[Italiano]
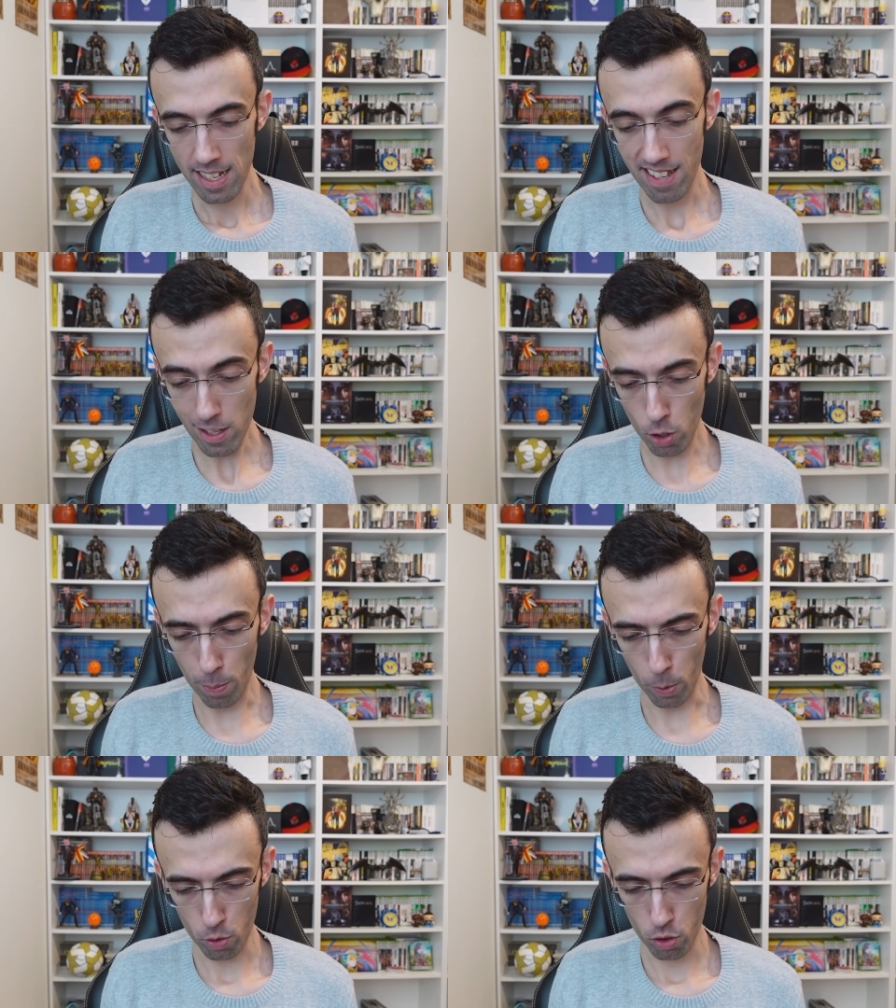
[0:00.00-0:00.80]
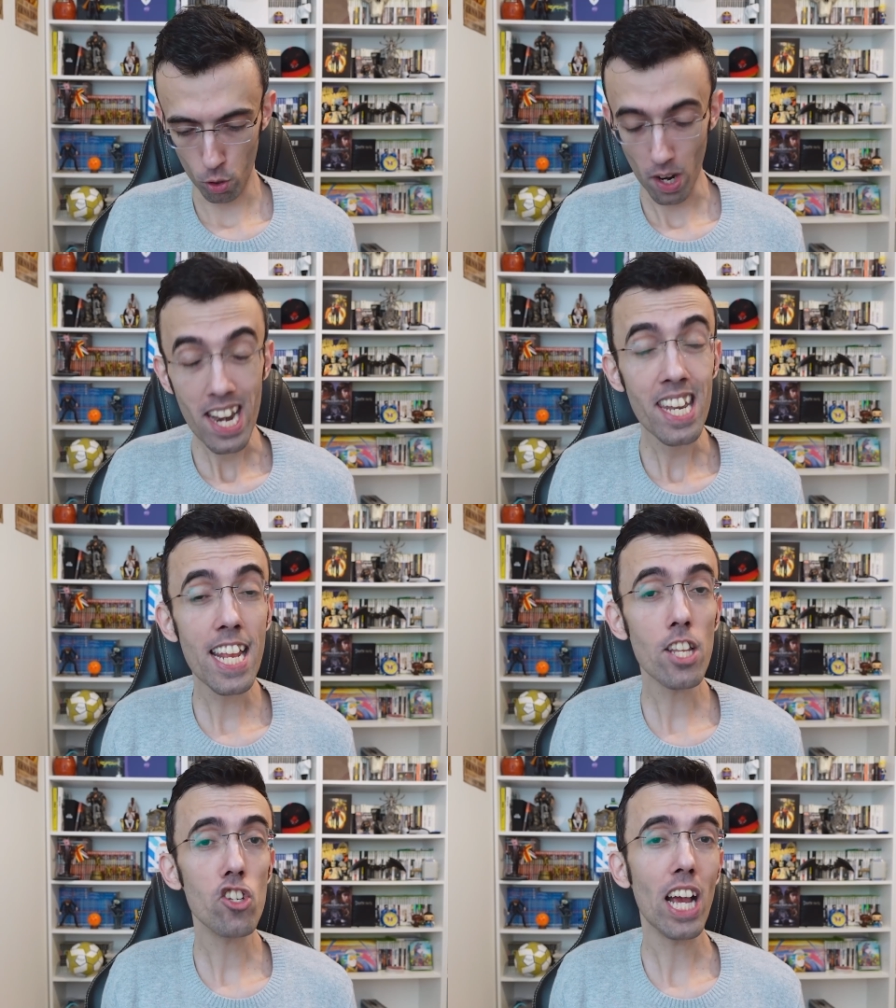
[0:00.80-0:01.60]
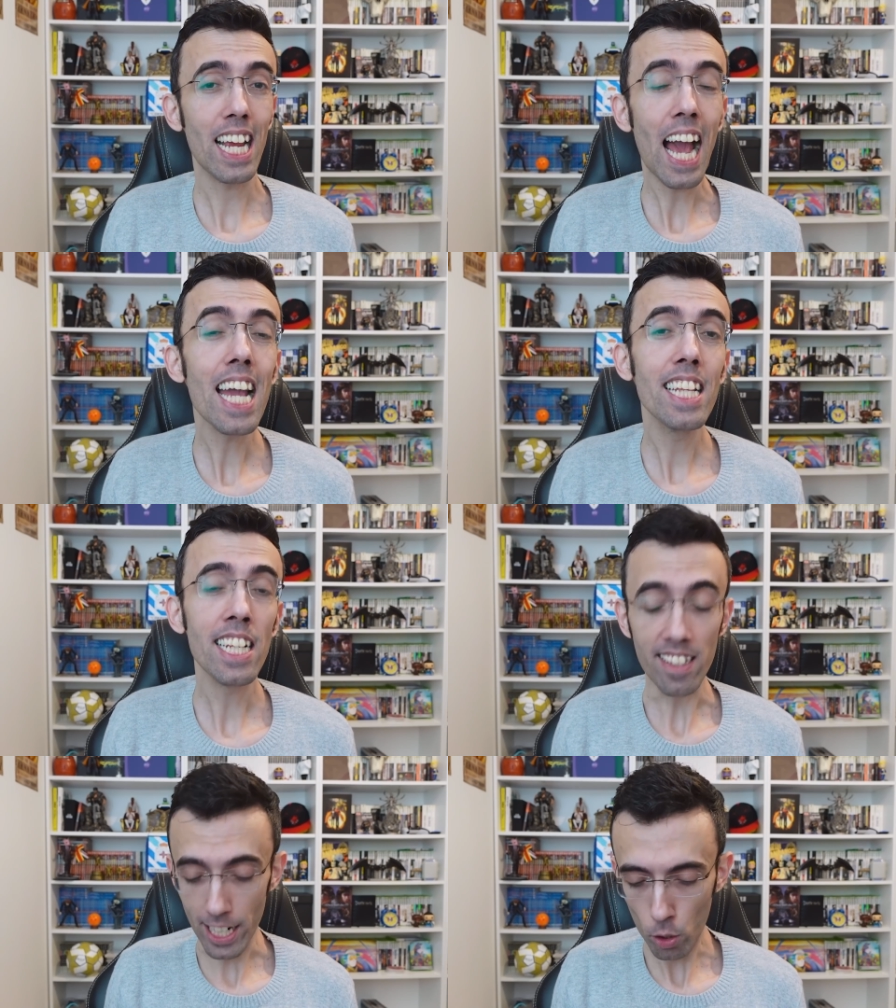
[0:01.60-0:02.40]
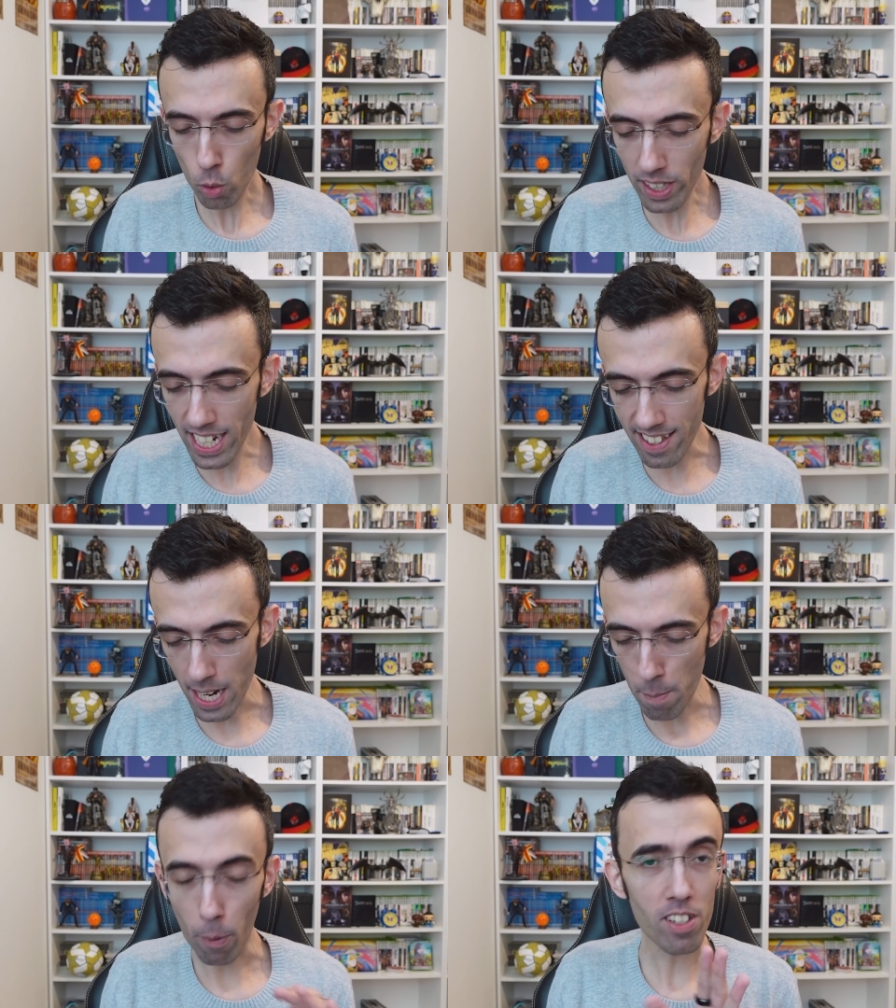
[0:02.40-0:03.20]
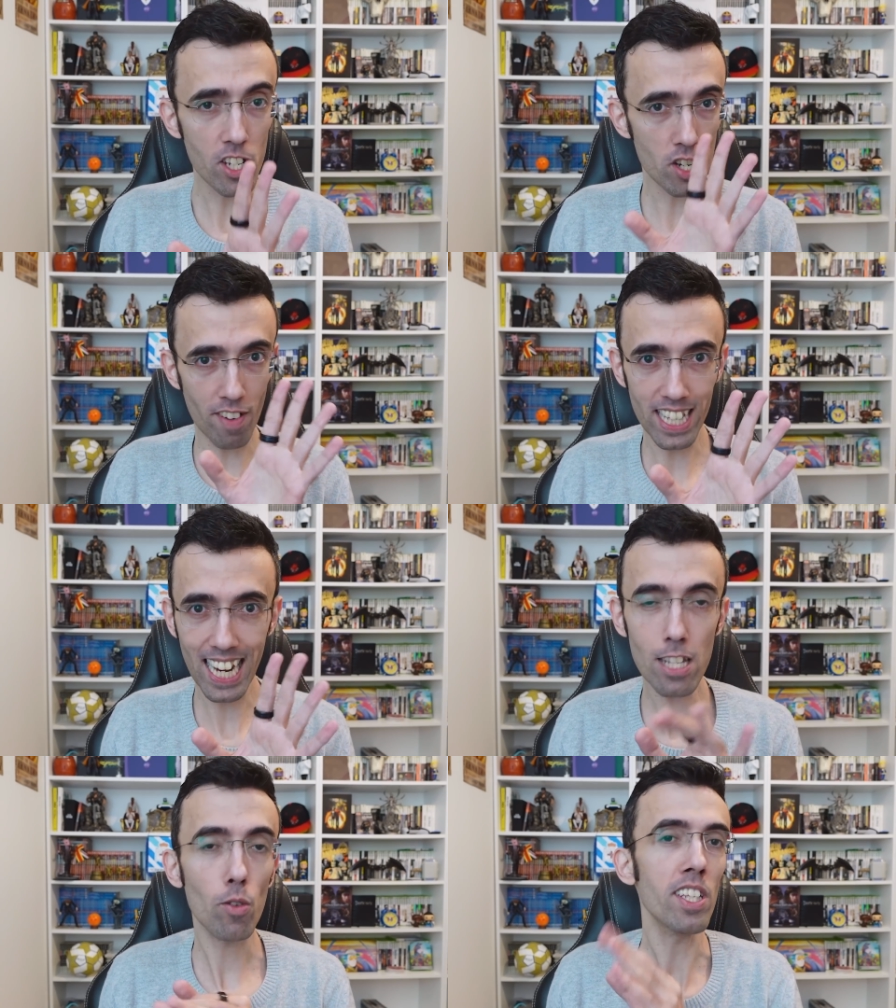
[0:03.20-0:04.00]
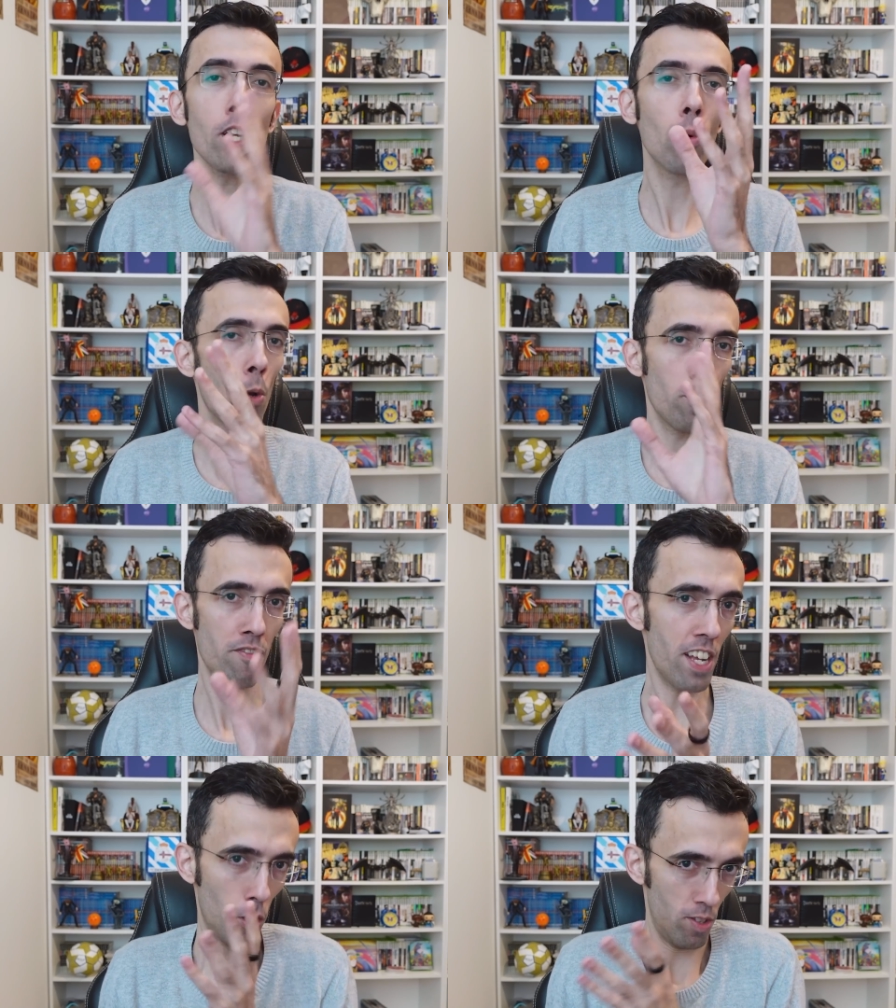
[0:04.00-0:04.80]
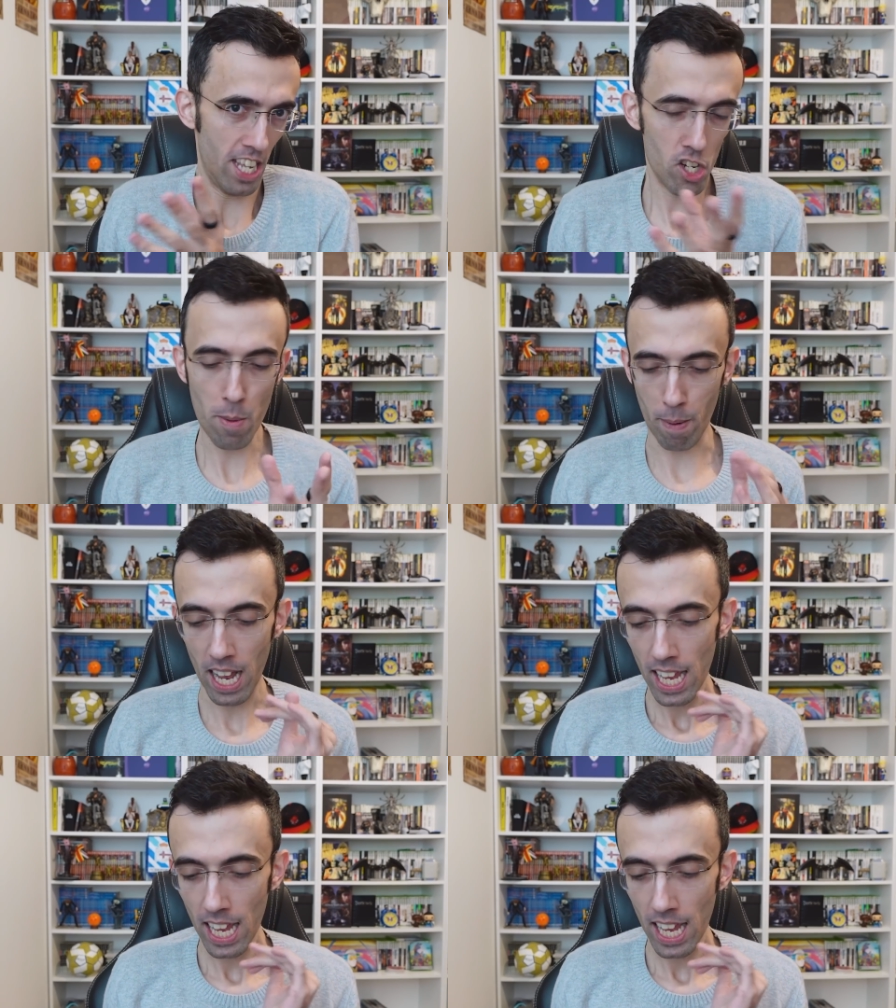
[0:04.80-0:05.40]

Sesto posto, Ninja Gaiden 3. Tutti e tre, poi se ci fate caso, tre il numero perfetto, sta cippa.